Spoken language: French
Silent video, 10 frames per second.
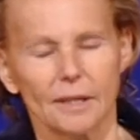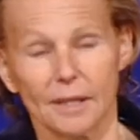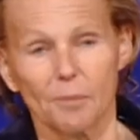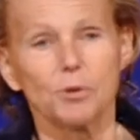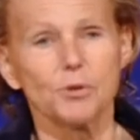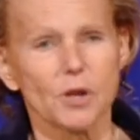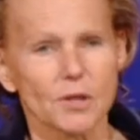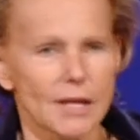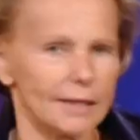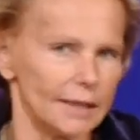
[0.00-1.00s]
il y a
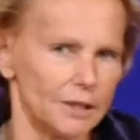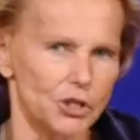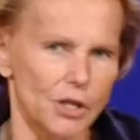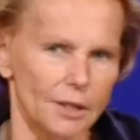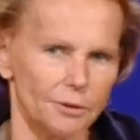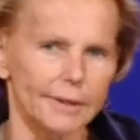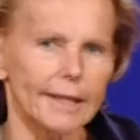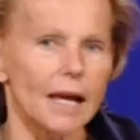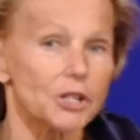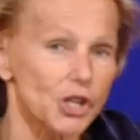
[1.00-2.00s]
plusieurs années déjà une
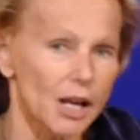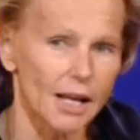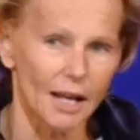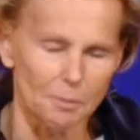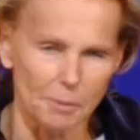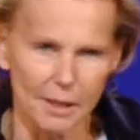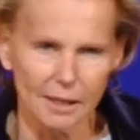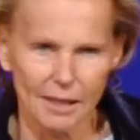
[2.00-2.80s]
très chère amie